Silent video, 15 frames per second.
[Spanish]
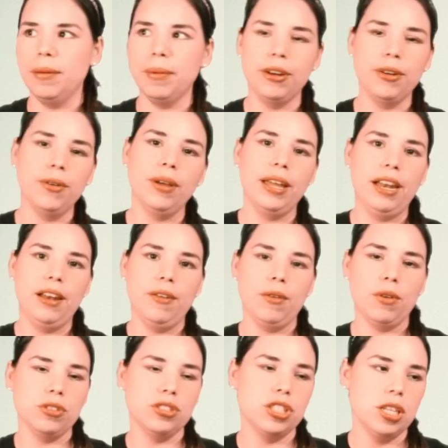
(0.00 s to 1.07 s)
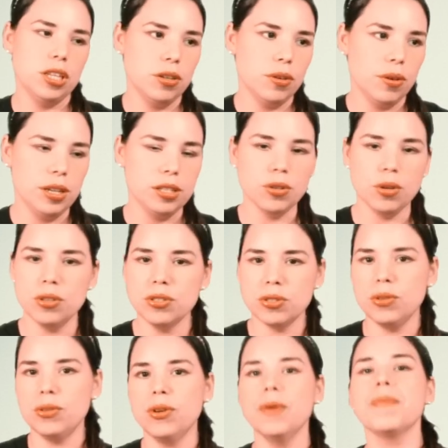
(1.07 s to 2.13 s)
bueno, el cochino, el
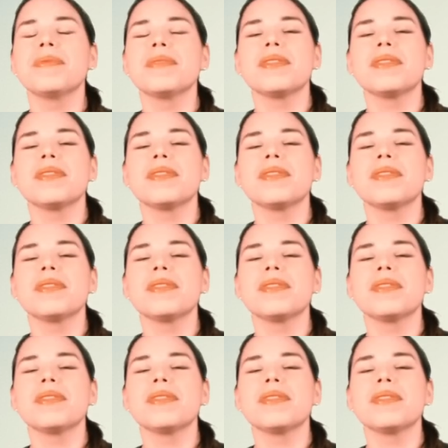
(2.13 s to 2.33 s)
sonso, ¿no?